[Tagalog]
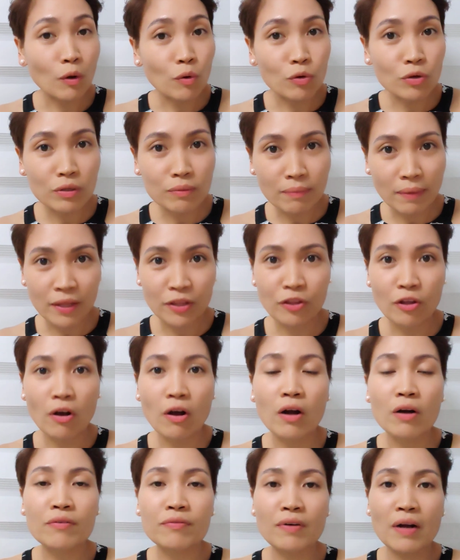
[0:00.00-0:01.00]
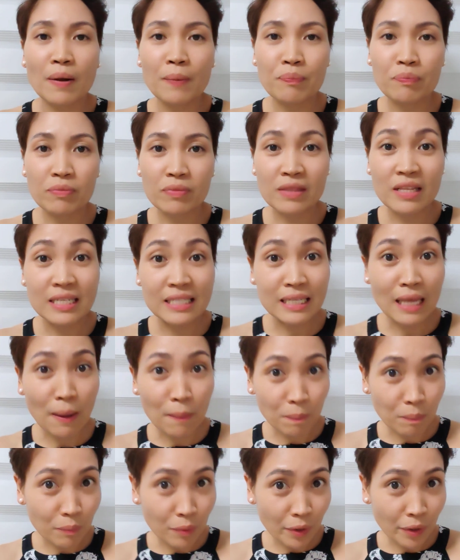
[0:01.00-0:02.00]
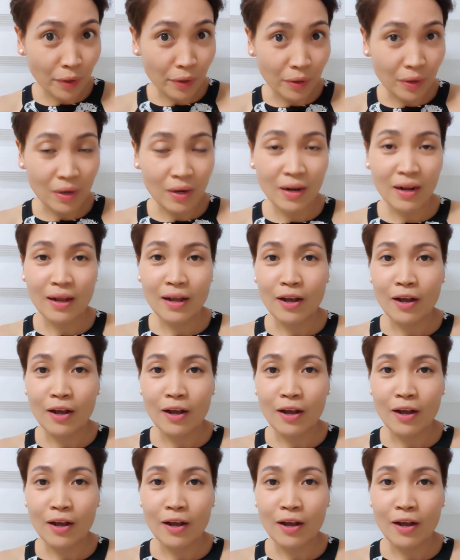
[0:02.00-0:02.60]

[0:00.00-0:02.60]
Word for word: the whole month of December.